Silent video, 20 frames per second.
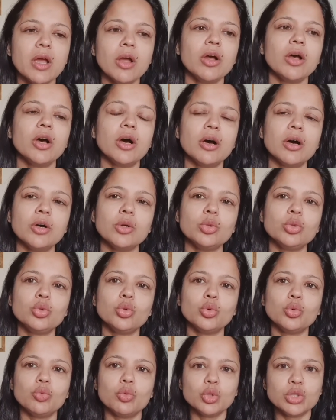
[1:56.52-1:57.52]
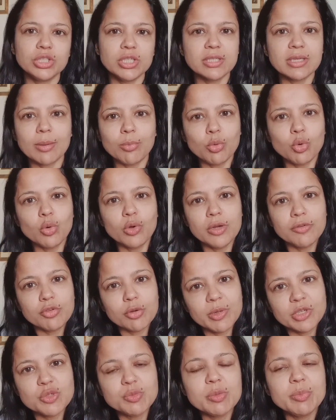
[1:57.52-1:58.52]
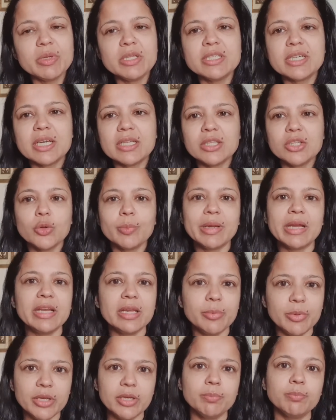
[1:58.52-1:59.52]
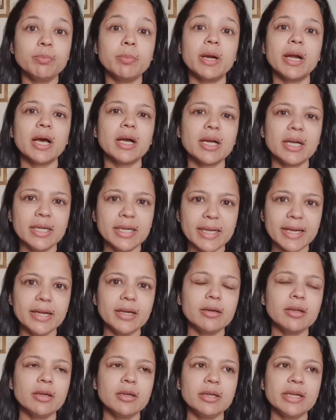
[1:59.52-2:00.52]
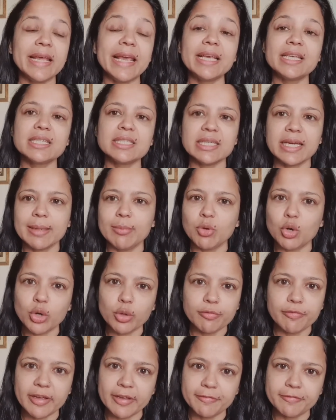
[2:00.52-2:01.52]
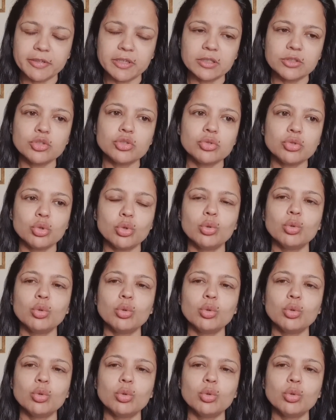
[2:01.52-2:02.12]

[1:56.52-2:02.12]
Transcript: तो वो चीज़ आपको इन्फॉर्मेशन भी मिल जाती है और मेरे लिए भी बड़ा कंटेंट इट टेक्स टाइम लॉट ऑफ एफर्ट्स तो